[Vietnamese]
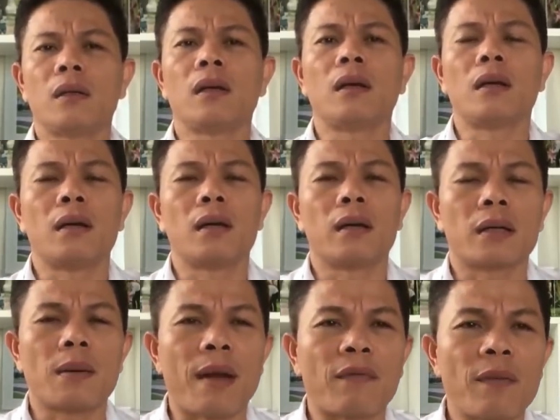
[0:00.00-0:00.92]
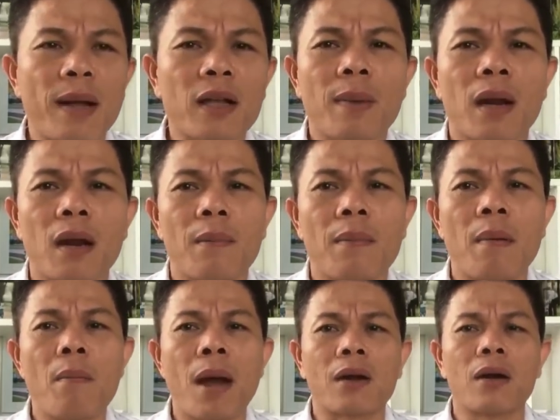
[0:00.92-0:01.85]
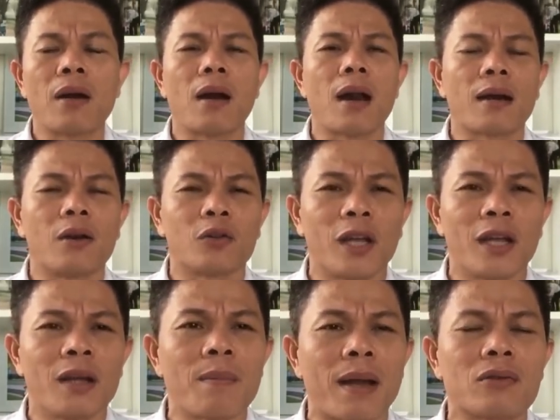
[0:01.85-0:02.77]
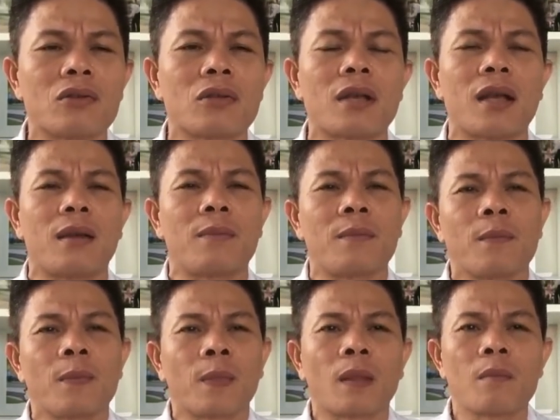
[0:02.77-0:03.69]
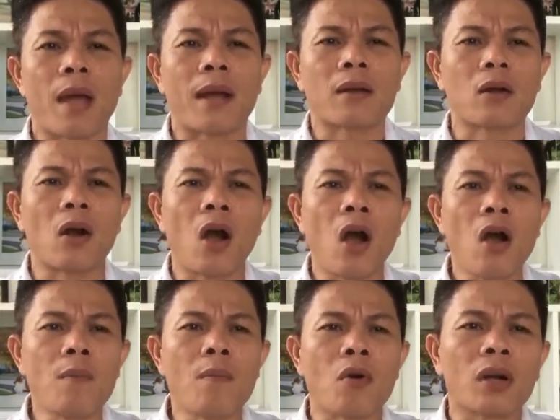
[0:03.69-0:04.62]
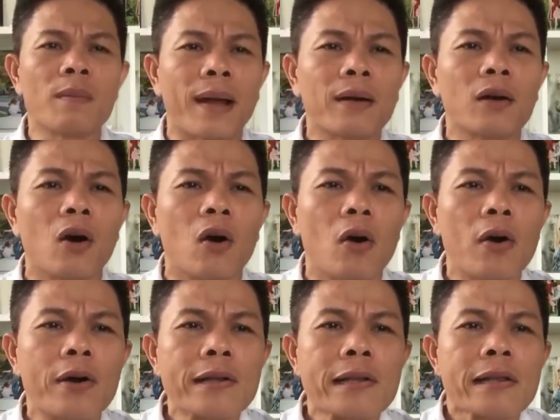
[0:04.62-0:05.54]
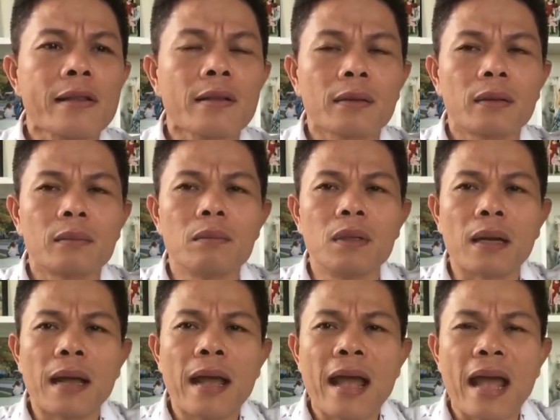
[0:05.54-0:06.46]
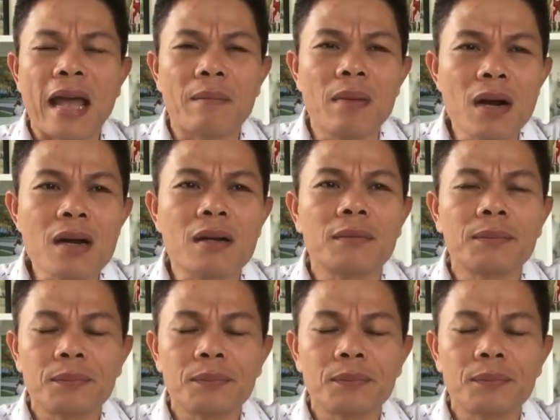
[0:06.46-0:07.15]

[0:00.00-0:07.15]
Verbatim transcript: à, các bạn feedback cho mình là bạn nói là lần đầu tiên bạn xem bạn có một cái bản đồ 12 bước